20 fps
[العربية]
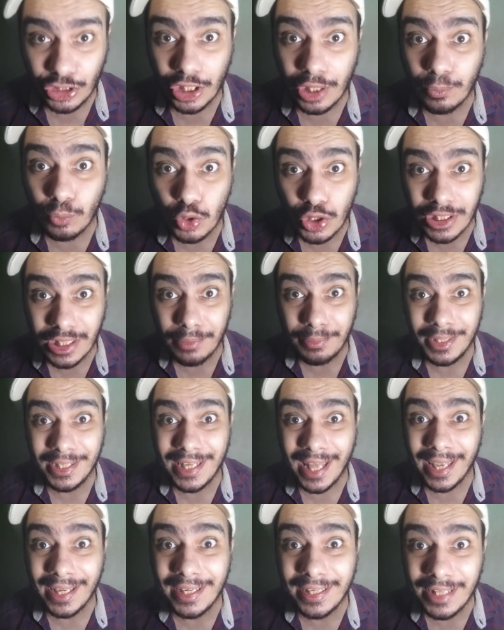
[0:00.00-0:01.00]

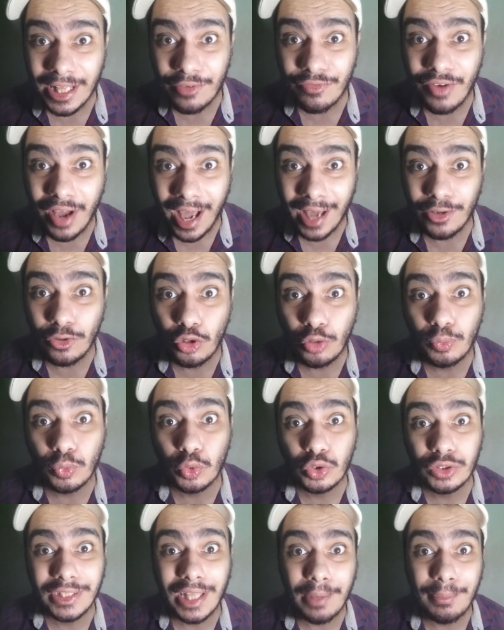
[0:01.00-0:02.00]
المسلمين هيجي يدافع عنهم
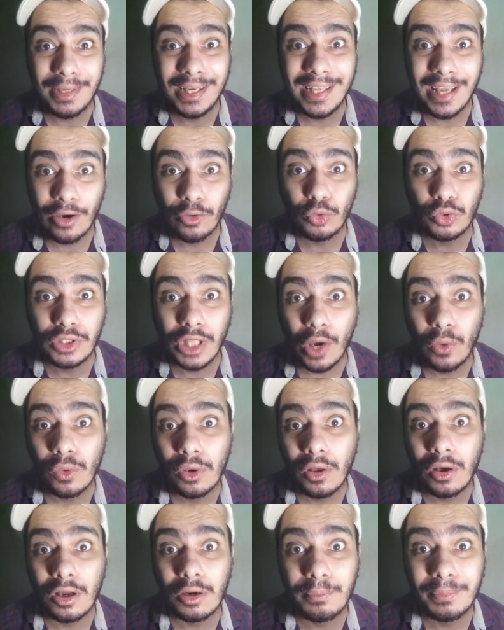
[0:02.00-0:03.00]
قدام اليهود أو
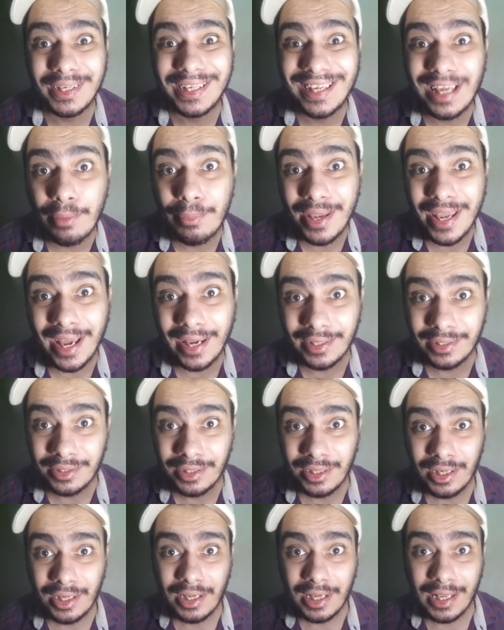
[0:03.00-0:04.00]
الغرب الجماعي
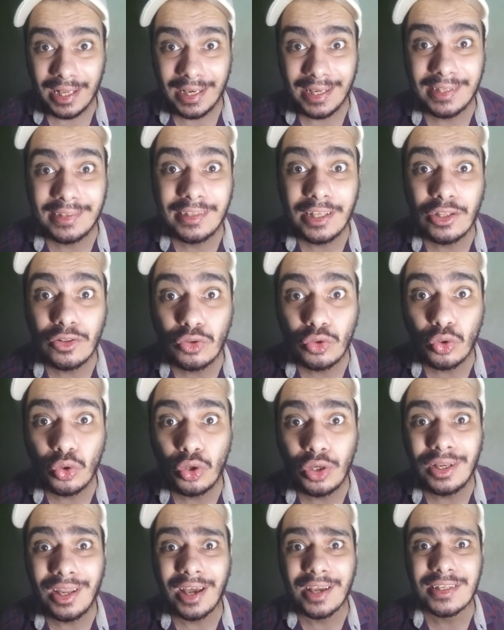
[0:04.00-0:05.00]
الاتنين
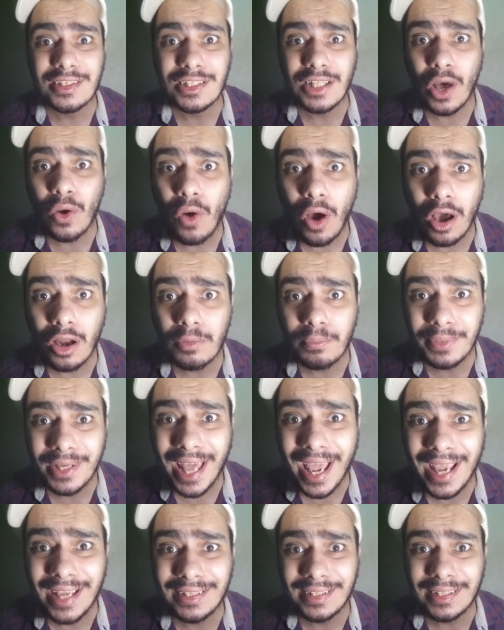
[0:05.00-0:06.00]
دول هيصنعوا حرب
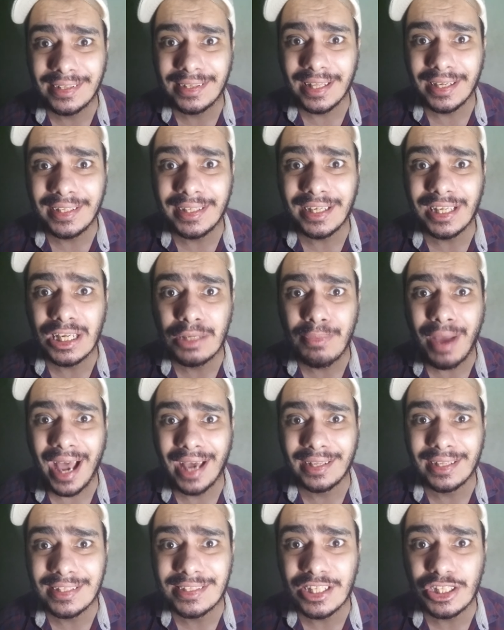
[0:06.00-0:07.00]
نهاية التاريخ اللي ما
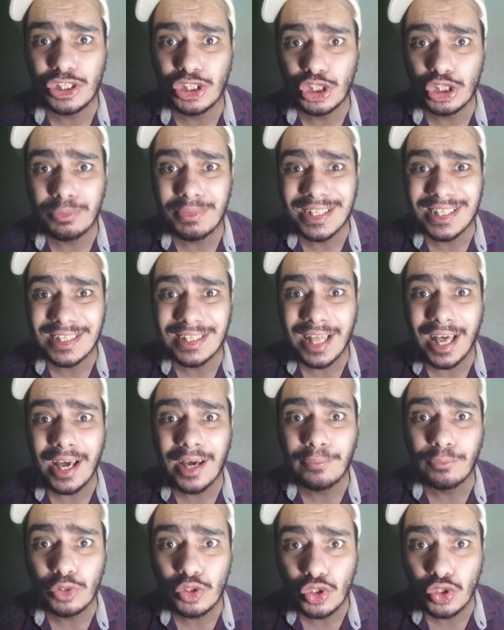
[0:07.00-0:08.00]
حدثتش
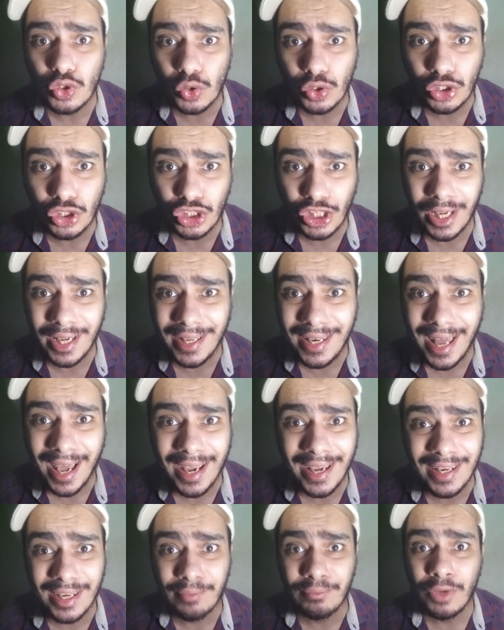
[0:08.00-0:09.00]
مثلها منذ إنشاء
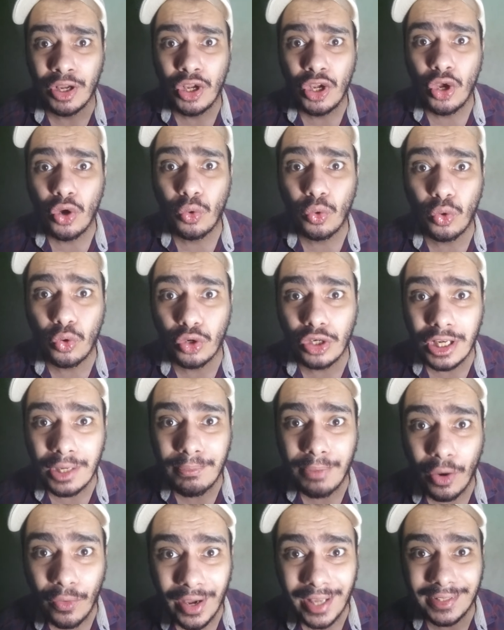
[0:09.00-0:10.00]
العالم وكل
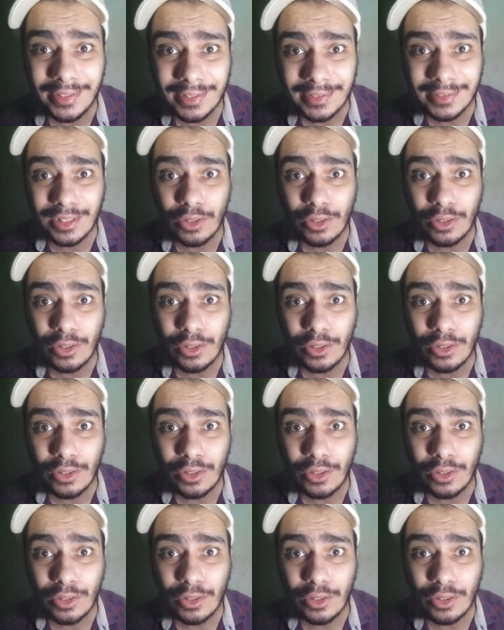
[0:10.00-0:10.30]
البوادر